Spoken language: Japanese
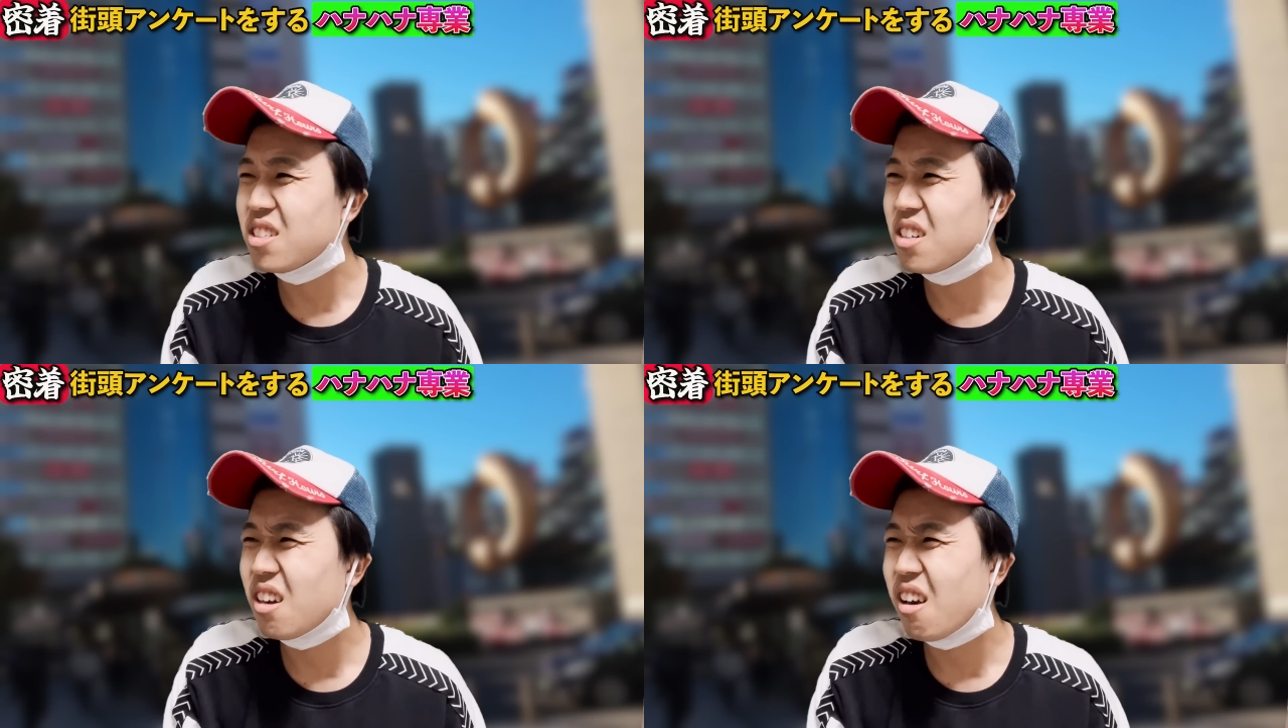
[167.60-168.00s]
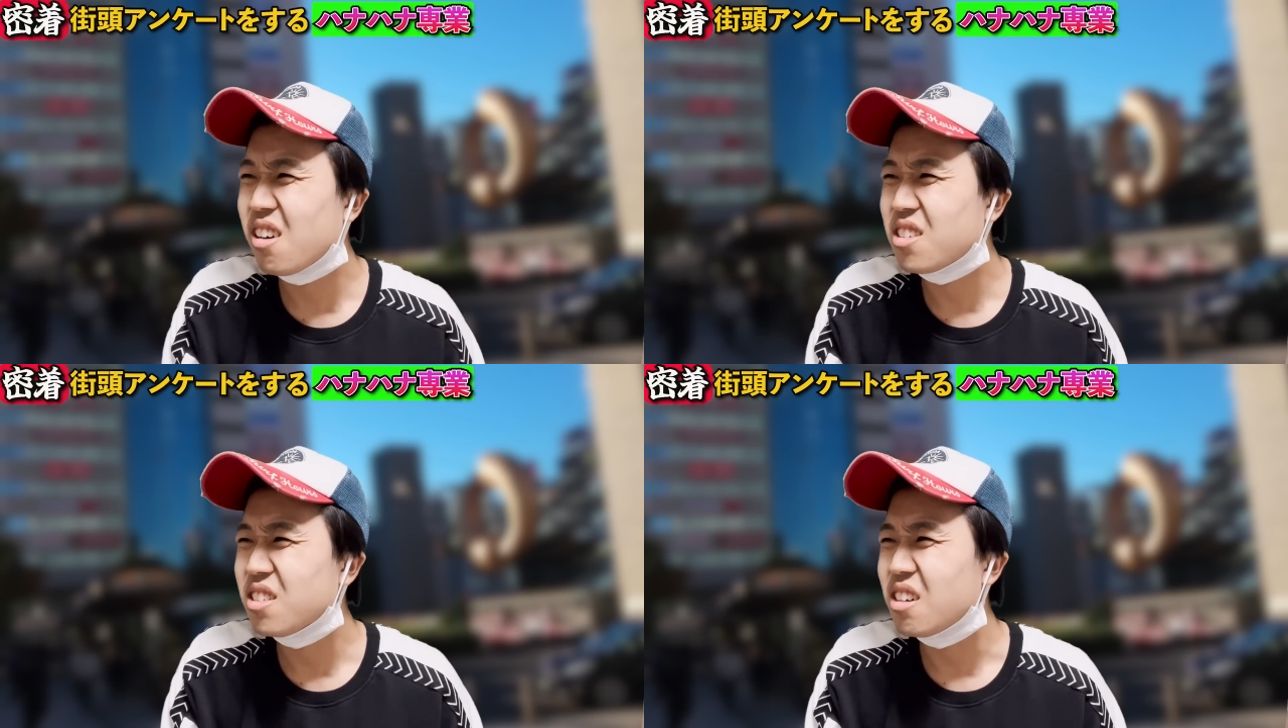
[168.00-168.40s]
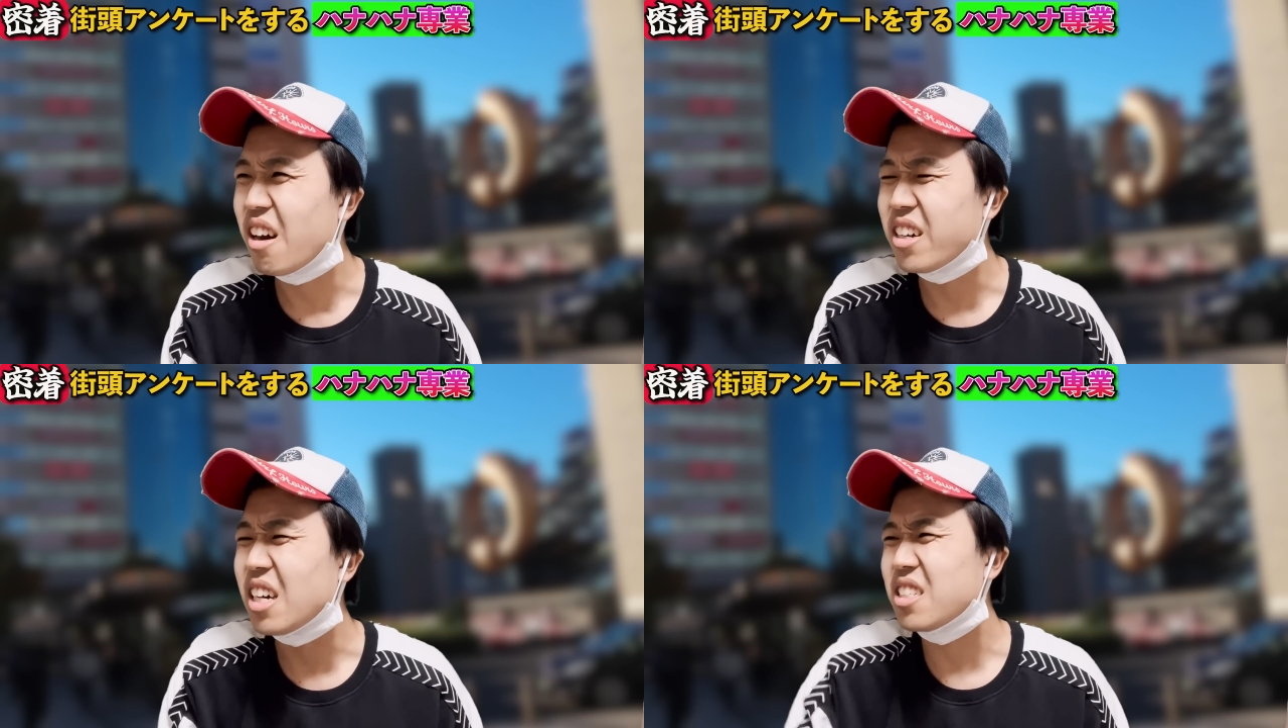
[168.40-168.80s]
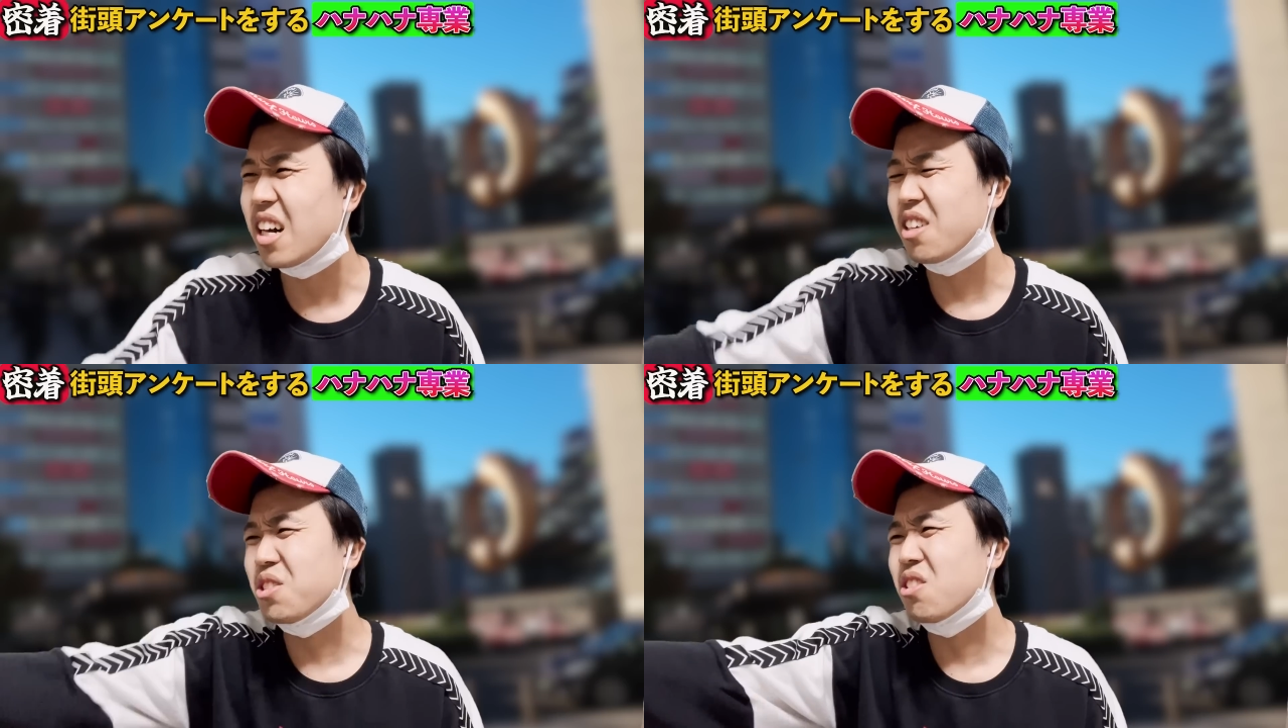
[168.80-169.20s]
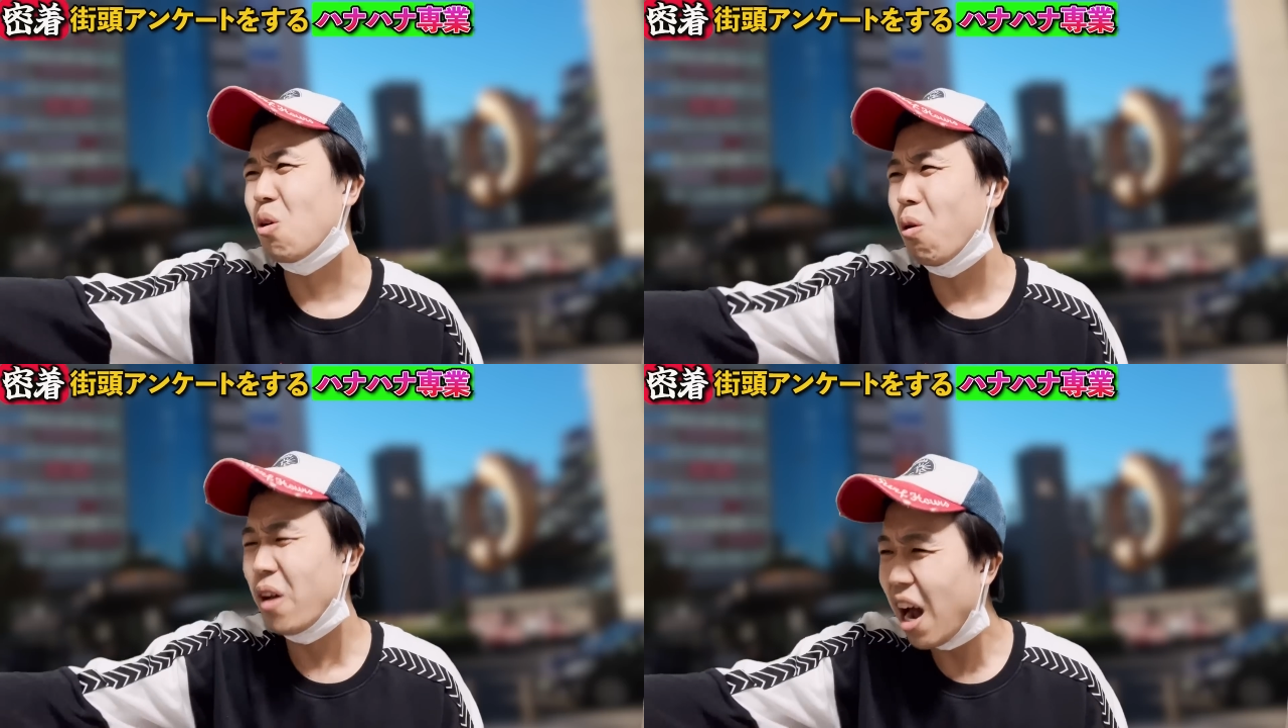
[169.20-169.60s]
どういうことですかあだだから
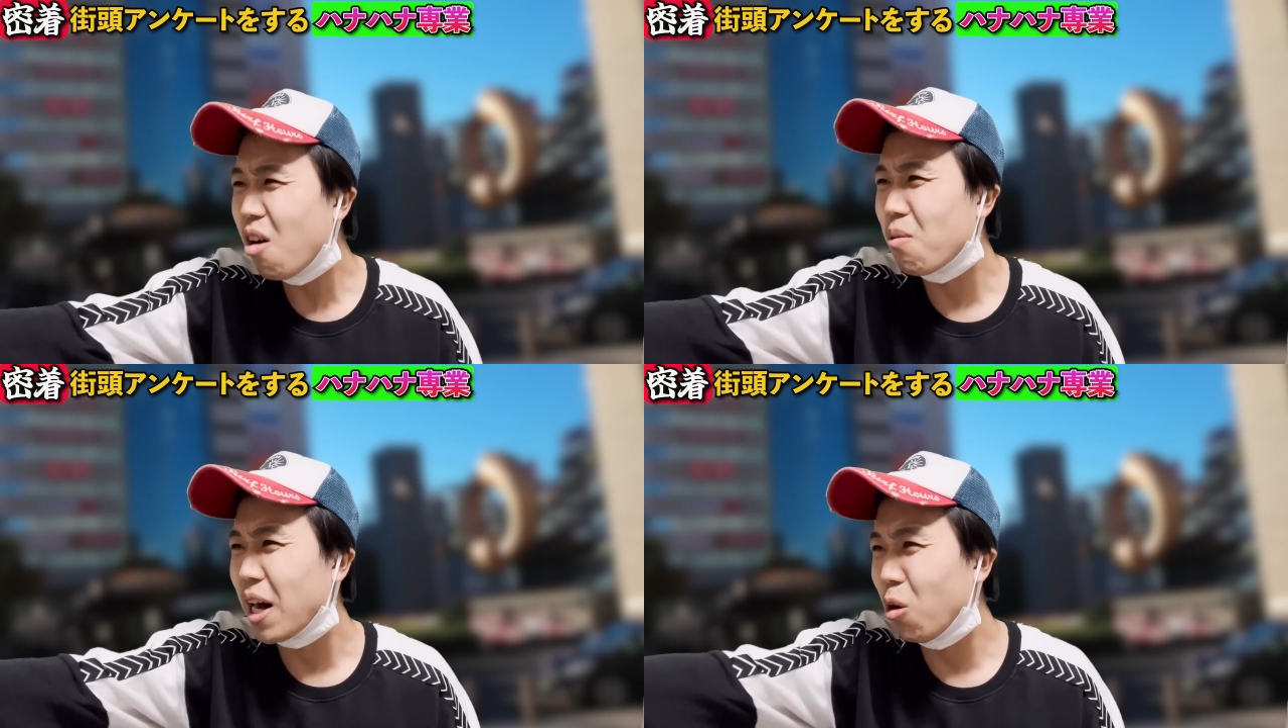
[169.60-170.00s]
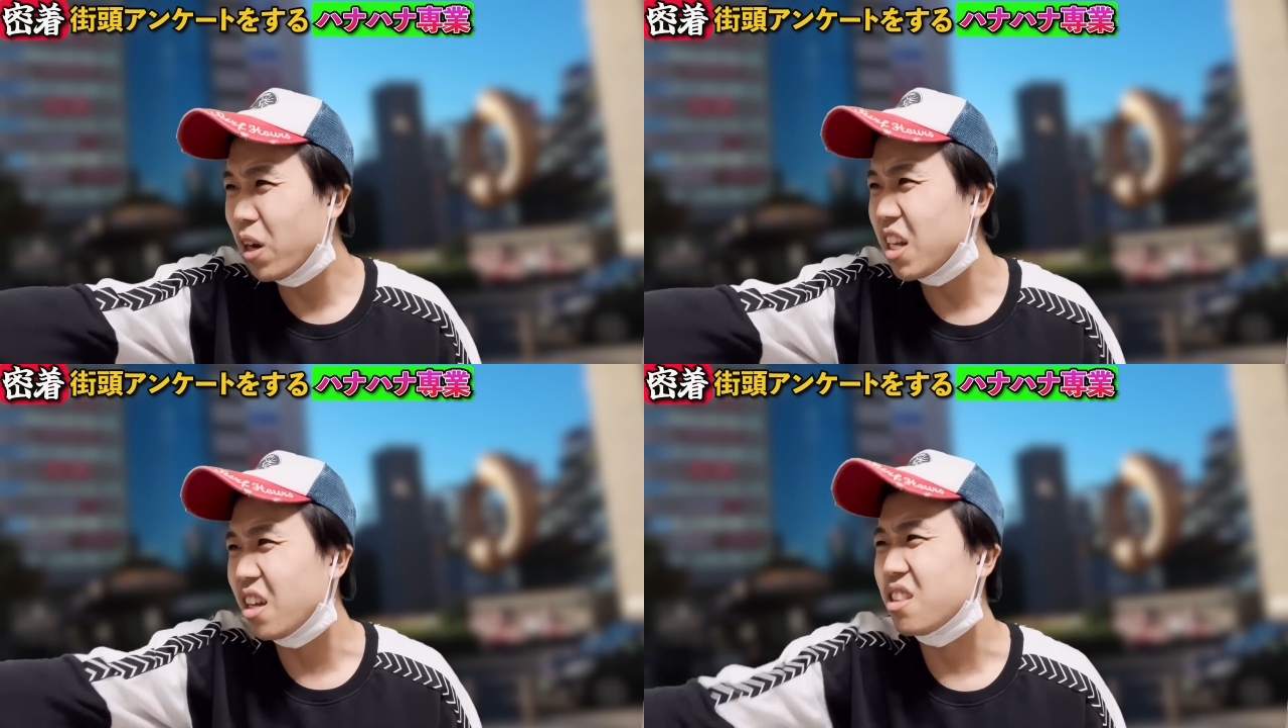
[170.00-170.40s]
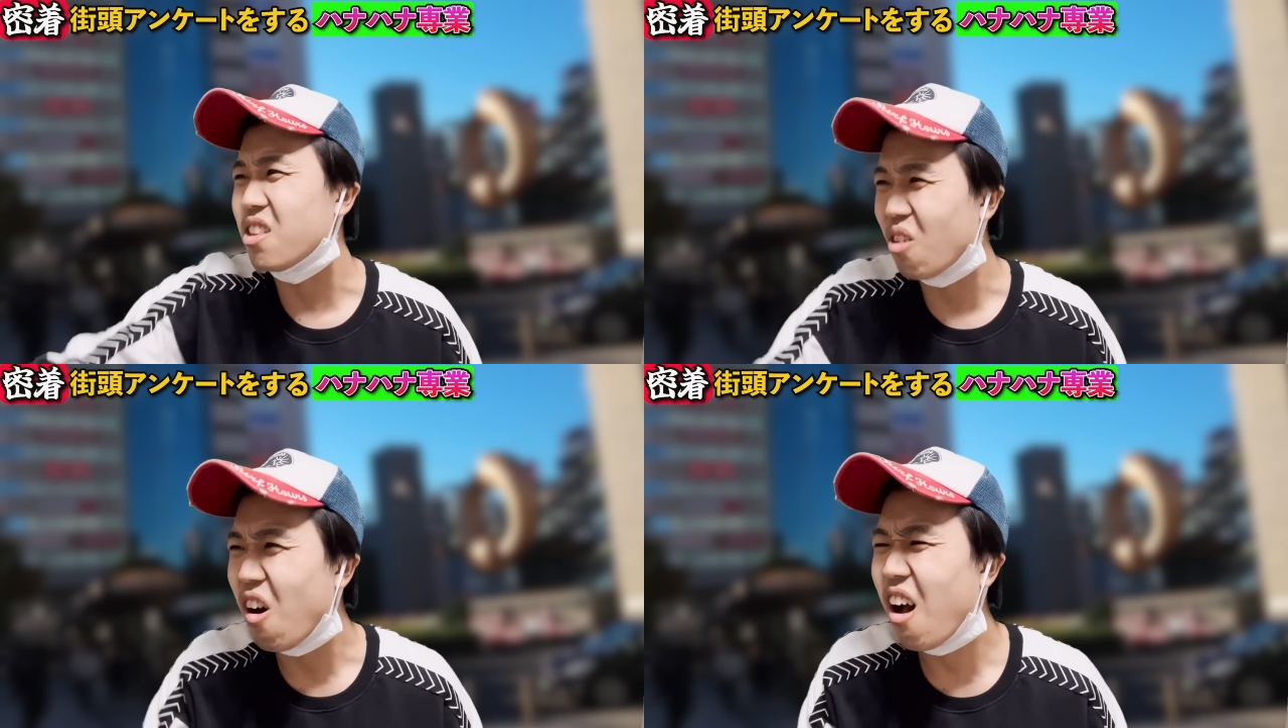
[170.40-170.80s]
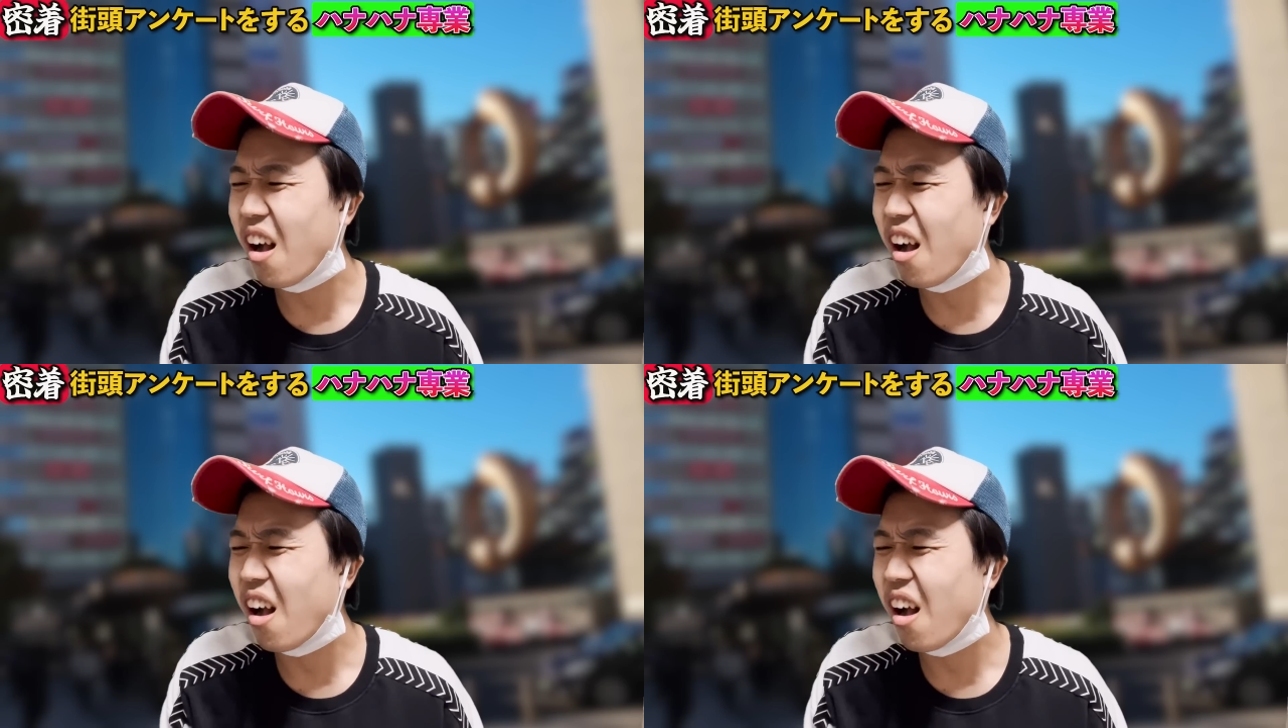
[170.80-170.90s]
ちょ親お前親でやってんの